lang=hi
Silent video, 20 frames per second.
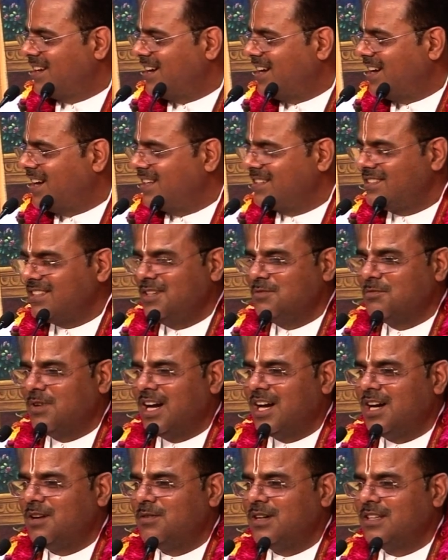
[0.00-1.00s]
हाथी
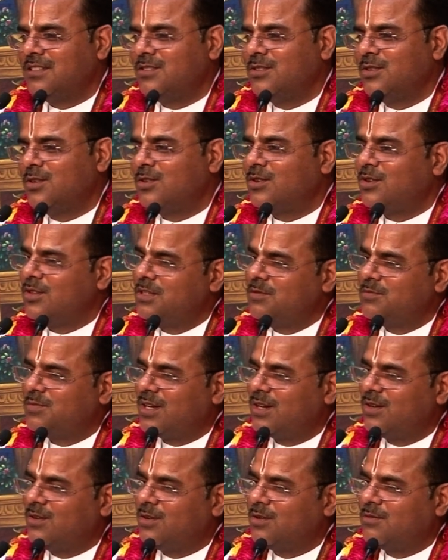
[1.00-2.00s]
महावत दोनों ही
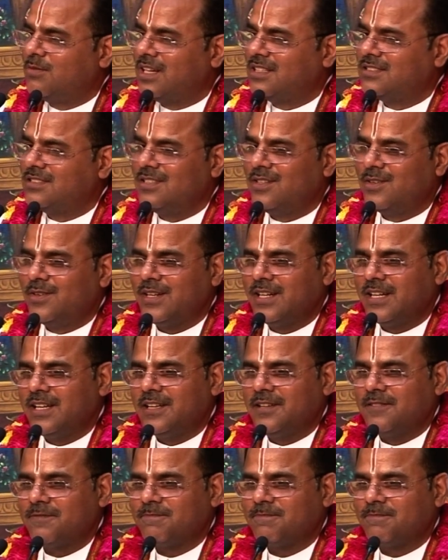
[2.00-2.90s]
परलोकवासी हो गए